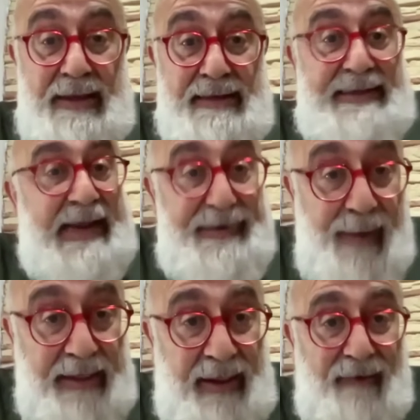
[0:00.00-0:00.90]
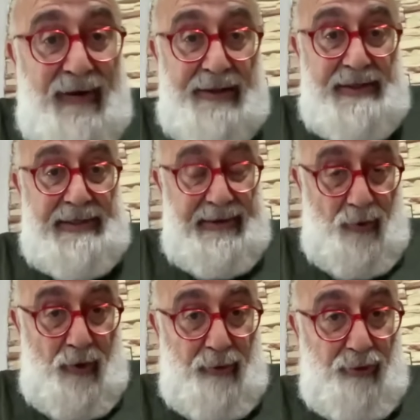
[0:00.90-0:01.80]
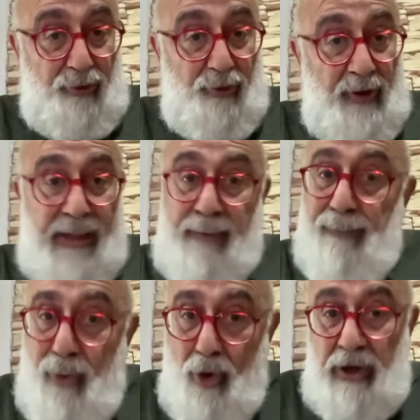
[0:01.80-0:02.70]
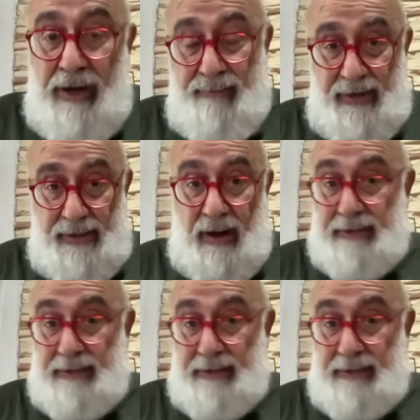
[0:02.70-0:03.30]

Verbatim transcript: Seçmen davranışları konusunda da böyle bir